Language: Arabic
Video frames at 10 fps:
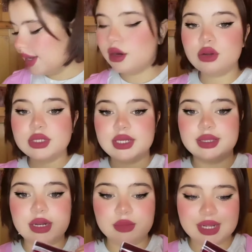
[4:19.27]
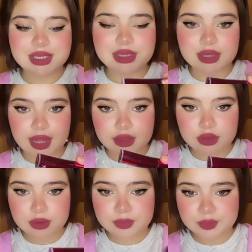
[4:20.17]
كاين اوسي عندنا البنات
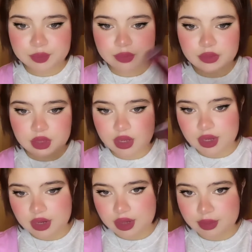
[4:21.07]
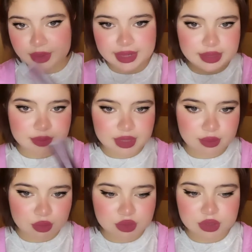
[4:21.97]
التانت البنات اللي ما
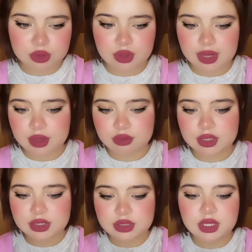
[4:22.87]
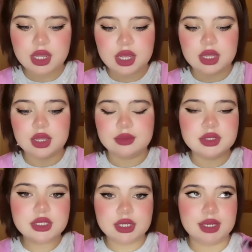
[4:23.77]
كيبغيوش يديروا العكر وداك الشيء آه
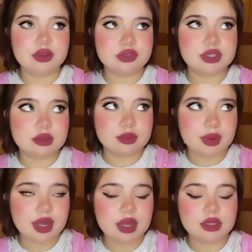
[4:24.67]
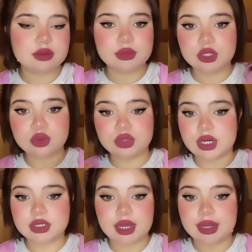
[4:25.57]
ماشي يعني في الصباح ما
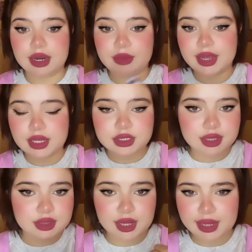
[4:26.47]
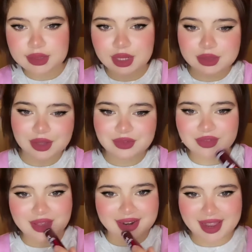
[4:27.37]
تكونش راسك على الماكياج كدير غير تانت
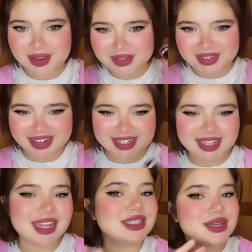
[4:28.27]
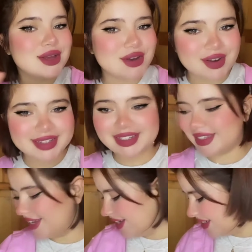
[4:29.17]
خفيفه هنايا وفي الحنيكات وانت
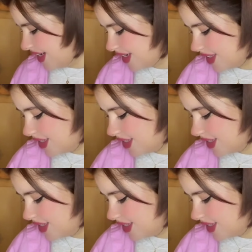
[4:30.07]
طيحتي عليك